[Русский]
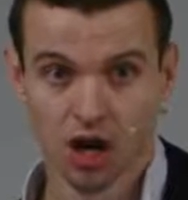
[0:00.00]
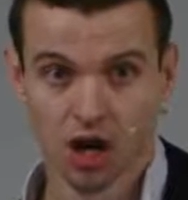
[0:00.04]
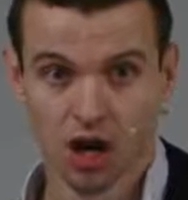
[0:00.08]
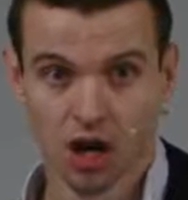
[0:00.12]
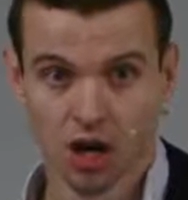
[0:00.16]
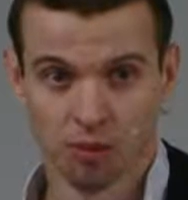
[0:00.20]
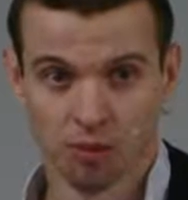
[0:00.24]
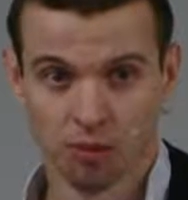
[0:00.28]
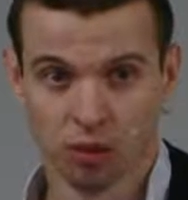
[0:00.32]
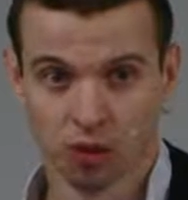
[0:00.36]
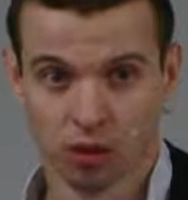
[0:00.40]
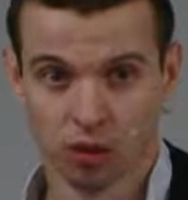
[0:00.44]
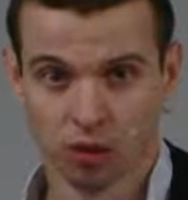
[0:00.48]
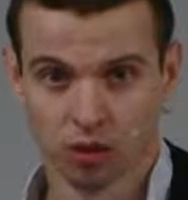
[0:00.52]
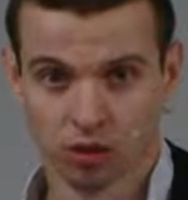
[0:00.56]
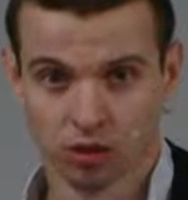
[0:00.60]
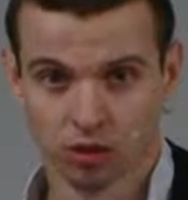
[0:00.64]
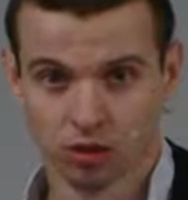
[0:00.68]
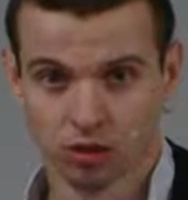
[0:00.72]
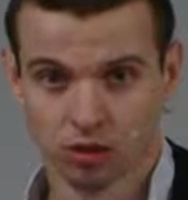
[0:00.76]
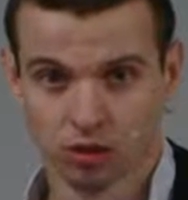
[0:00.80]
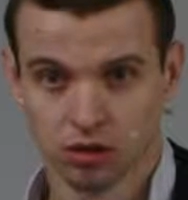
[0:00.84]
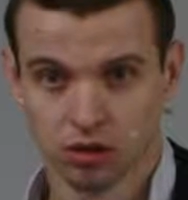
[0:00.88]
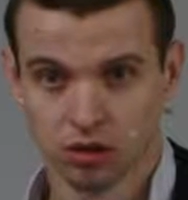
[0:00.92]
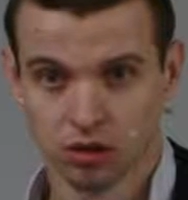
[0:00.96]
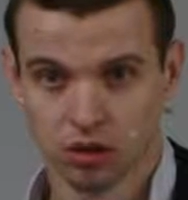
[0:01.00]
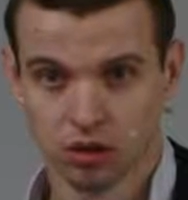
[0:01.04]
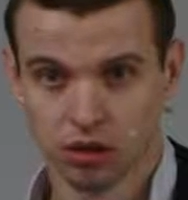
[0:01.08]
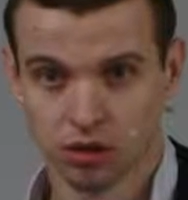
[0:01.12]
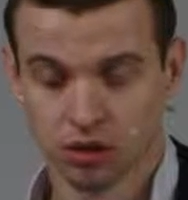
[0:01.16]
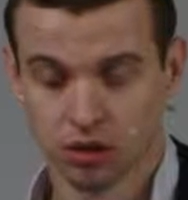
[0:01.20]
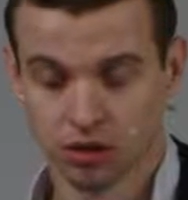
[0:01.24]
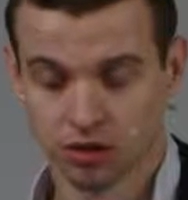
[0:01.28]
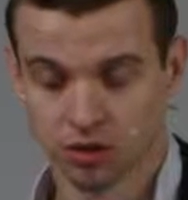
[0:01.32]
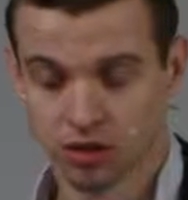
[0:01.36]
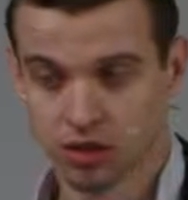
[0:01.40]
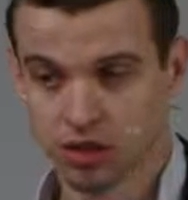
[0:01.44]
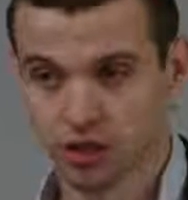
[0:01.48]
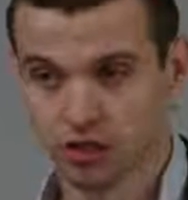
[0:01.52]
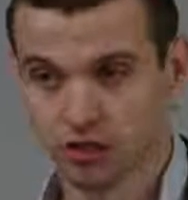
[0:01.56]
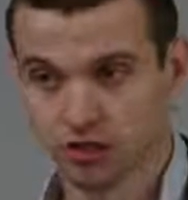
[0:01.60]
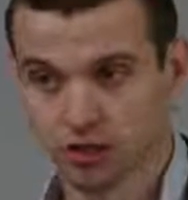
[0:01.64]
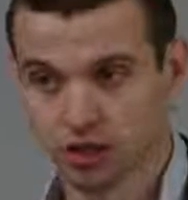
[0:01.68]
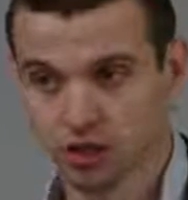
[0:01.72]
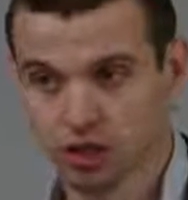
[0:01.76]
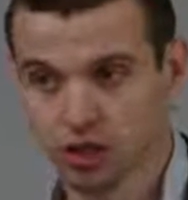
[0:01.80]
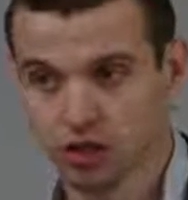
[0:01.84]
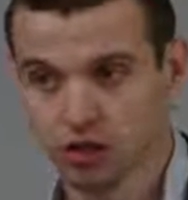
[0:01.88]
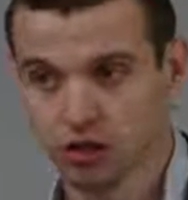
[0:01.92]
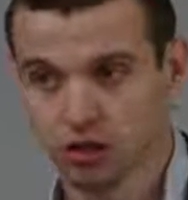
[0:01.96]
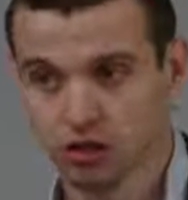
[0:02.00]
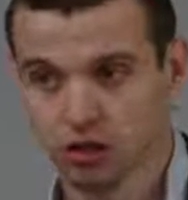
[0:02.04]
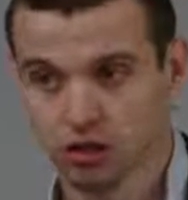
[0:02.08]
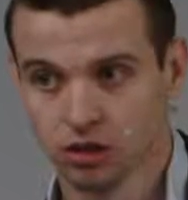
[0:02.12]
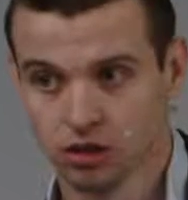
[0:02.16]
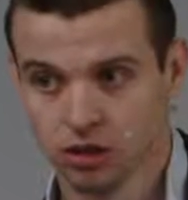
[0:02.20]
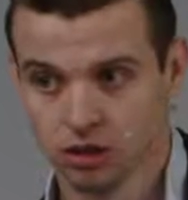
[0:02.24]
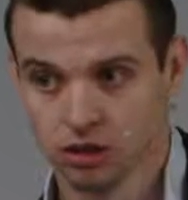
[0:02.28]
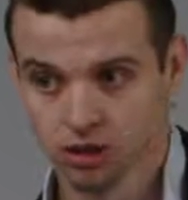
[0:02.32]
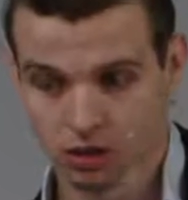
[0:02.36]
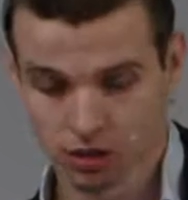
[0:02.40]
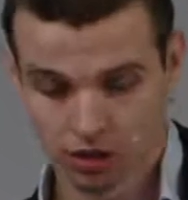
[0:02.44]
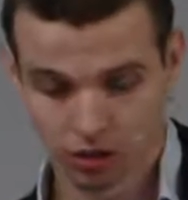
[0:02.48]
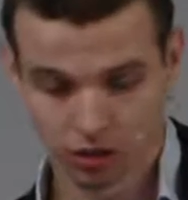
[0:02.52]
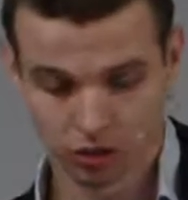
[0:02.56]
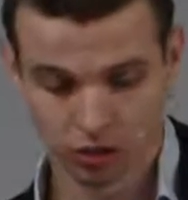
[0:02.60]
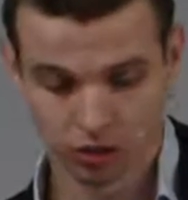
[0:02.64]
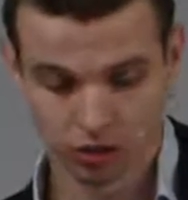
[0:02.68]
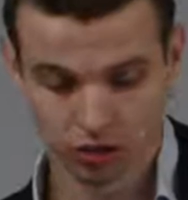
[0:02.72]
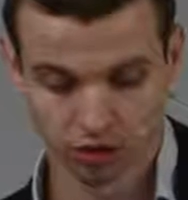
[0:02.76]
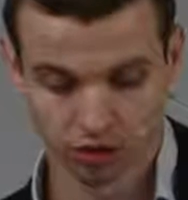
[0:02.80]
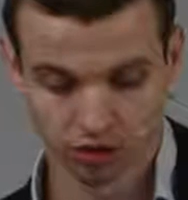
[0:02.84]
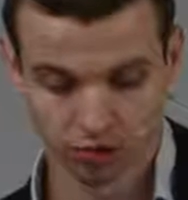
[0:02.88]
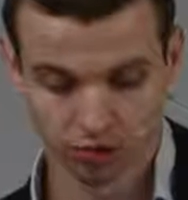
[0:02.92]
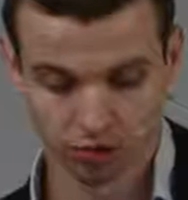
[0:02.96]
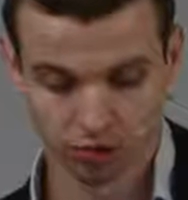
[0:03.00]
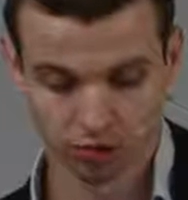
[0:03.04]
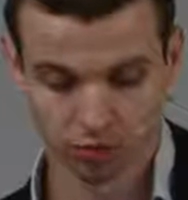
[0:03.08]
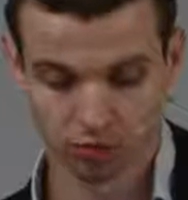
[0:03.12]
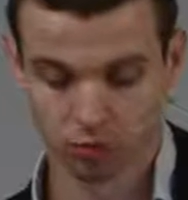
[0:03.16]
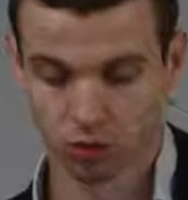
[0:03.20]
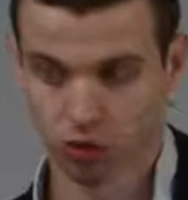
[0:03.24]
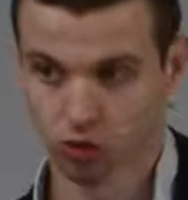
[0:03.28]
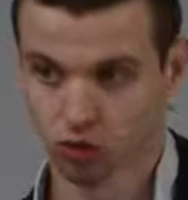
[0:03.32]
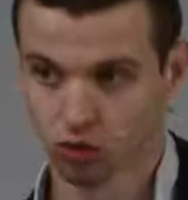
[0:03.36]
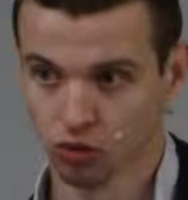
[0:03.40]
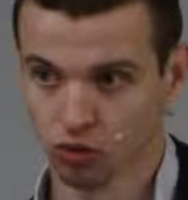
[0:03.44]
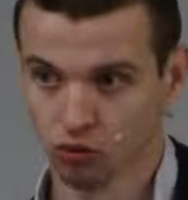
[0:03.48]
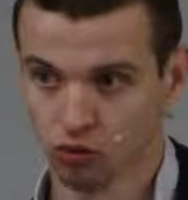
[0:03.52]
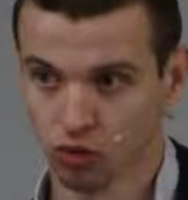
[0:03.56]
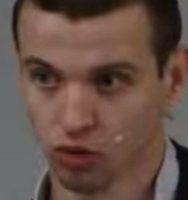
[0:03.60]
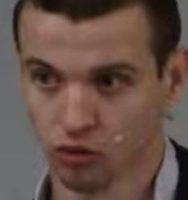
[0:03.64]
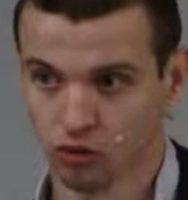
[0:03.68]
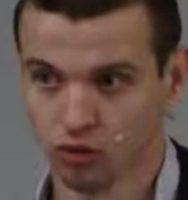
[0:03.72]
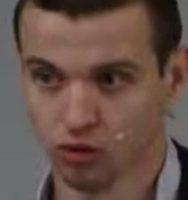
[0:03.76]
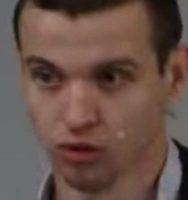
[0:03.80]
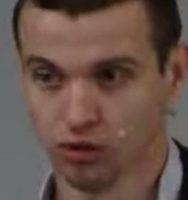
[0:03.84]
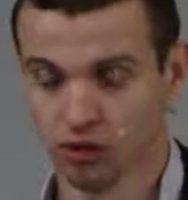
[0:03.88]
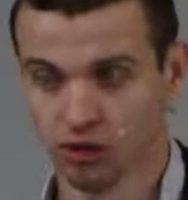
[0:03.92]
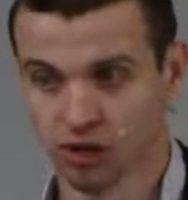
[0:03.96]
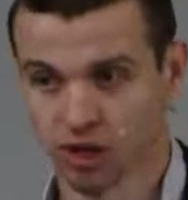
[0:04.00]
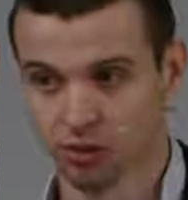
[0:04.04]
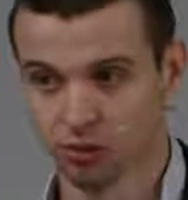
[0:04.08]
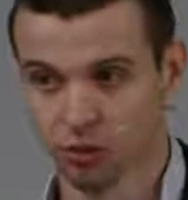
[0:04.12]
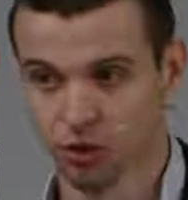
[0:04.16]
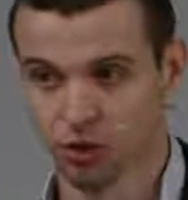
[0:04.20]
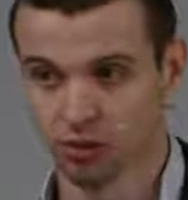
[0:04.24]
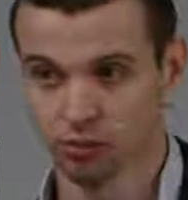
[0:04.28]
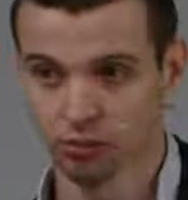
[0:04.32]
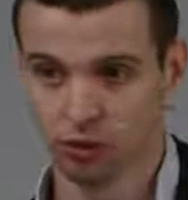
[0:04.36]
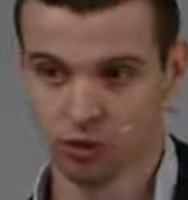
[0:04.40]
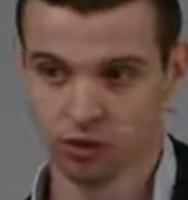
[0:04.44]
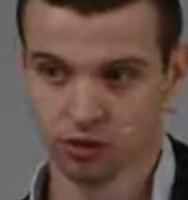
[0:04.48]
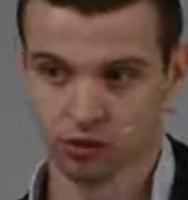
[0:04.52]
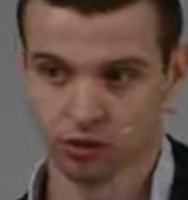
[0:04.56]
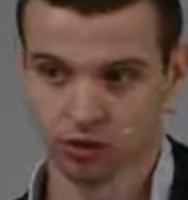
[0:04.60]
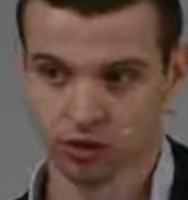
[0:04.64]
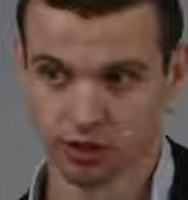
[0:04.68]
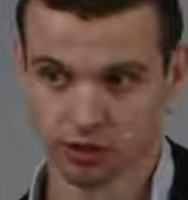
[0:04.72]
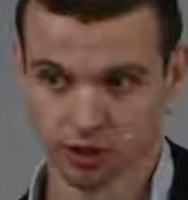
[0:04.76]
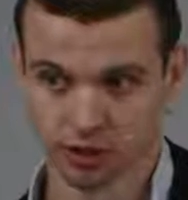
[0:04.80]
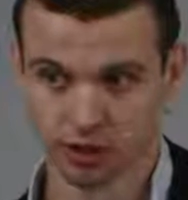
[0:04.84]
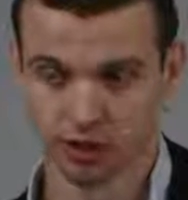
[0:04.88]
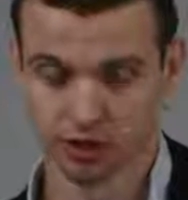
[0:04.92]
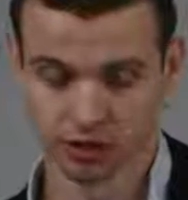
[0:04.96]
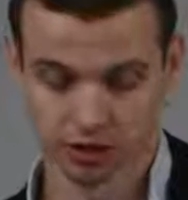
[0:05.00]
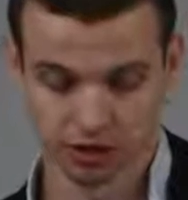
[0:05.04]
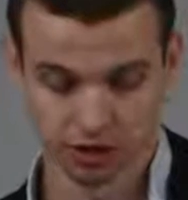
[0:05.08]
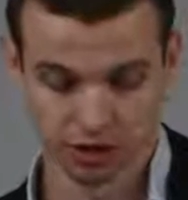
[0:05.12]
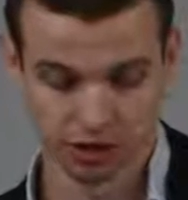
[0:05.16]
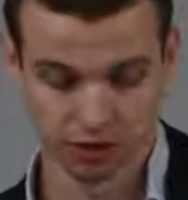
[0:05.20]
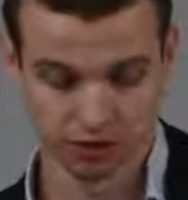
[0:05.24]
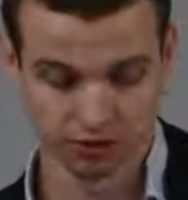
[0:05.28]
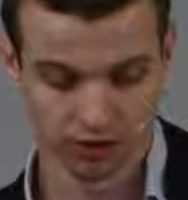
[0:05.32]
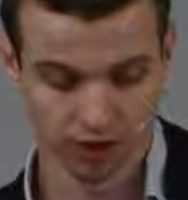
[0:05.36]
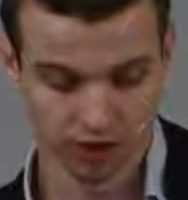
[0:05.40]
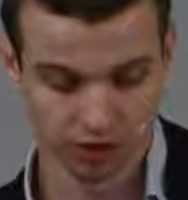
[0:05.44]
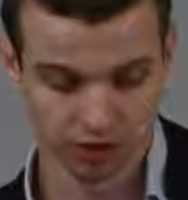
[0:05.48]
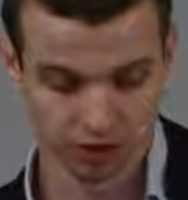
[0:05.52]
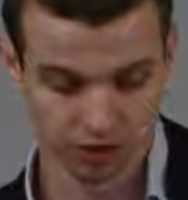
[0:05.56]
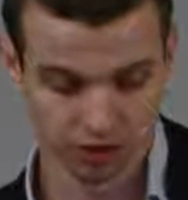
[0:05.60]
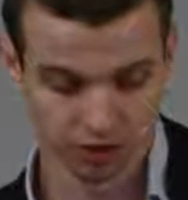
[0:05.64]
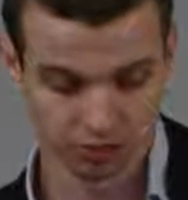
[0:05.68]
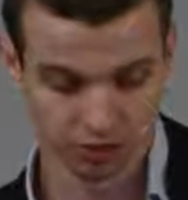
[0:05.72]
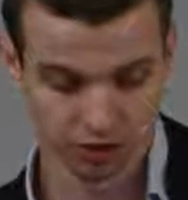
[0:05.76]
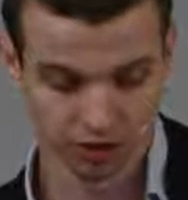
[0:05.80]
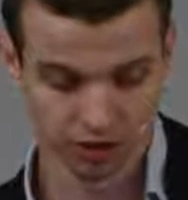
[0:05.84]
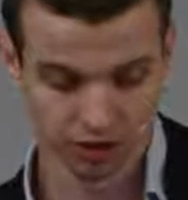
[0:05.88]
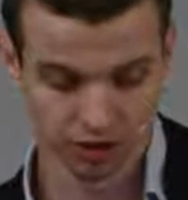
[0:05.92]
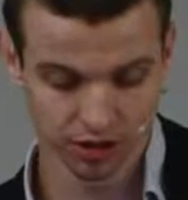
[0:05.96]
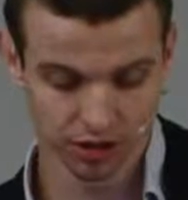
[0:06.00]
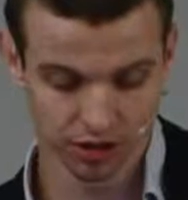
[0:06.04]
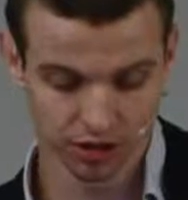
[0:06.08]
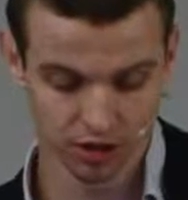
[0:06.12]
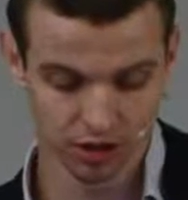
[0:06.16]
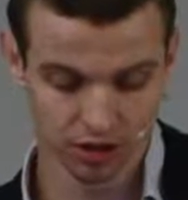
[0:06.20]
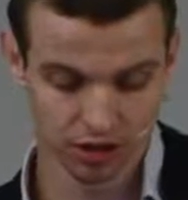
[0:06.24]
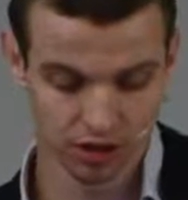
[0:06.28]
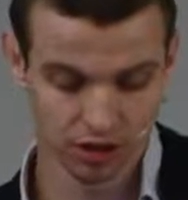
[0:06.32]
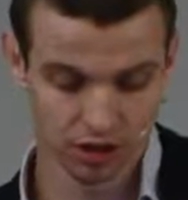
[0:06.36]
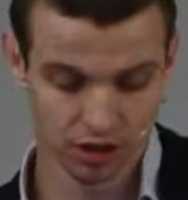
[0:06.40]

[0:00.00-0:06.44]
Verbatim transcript: обход э, средств защиты, которые могут быть и на компьютере пользователя, и на каких-то гитвеях, где-то посередине,